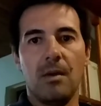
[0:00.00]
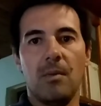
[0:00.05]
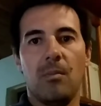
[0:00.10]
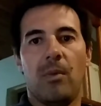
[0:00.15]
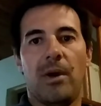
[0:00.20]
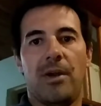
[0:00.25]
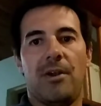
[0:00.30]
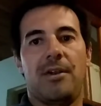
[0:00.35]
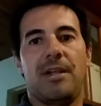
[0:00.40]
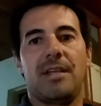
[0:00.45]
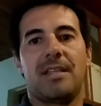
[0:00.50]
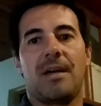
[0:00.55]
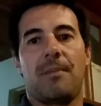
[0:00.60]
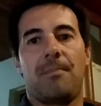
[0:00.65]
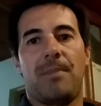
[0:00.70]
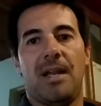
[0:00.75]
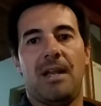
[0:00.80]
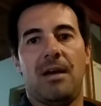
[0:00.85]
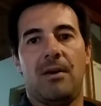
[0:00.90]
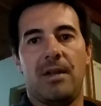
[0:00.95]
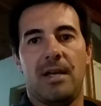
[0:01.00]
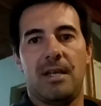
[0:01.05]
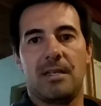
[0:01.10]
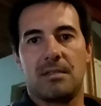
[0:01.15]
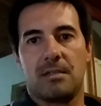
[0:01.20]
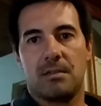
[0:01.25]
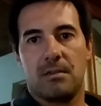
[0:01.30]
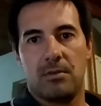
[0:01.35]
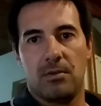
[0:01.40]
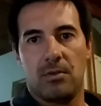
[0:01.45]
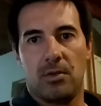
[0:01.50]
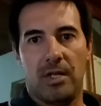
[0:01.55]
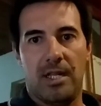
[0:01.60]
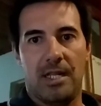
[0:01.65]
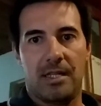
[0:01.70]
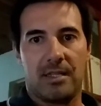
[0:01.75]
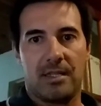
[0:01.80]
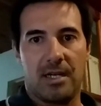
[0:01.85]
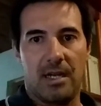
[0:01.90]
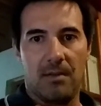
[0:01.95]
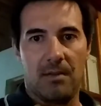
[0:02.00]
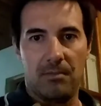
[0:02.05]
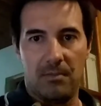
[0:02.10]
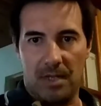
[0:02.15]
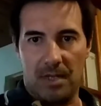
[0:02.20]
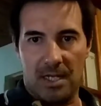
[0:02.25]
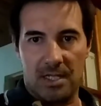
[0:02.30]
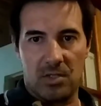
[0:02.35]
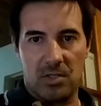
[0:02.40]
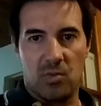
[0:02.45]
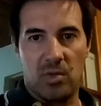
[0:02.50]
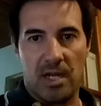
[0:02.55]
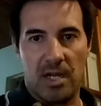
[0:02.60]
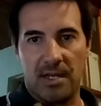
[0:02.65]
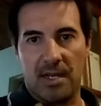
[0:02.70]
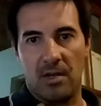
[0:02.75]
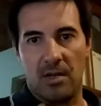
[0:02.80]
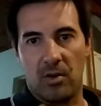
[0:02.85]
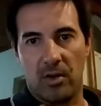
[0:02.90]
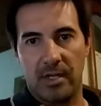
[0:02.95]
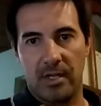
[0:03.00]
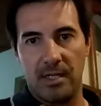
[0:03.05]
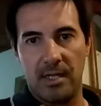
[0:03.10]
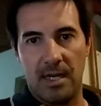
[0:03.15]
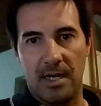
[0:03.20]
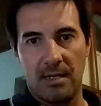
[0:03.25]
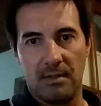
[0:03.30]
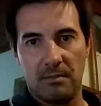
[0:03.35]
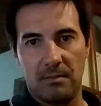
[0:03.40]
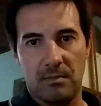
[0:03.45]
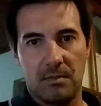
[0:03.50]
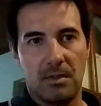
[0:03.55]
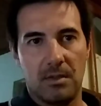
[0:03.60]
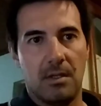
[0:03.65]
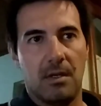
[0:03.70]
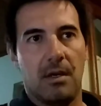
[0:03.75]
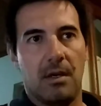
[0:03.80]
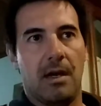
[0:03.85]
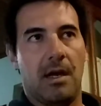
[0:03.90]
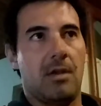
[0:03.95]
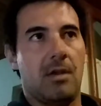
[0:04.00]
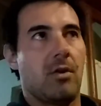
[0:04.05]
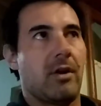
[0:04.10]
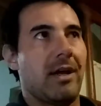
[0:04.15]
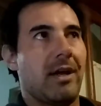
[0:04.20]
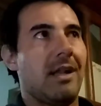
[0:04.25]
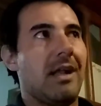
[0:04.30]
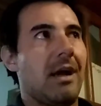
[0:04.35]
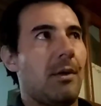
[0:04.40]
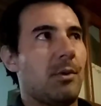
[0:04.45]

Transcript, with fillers: Bueno, en estas palabras, Donald Trump hace una analogía a lo que es la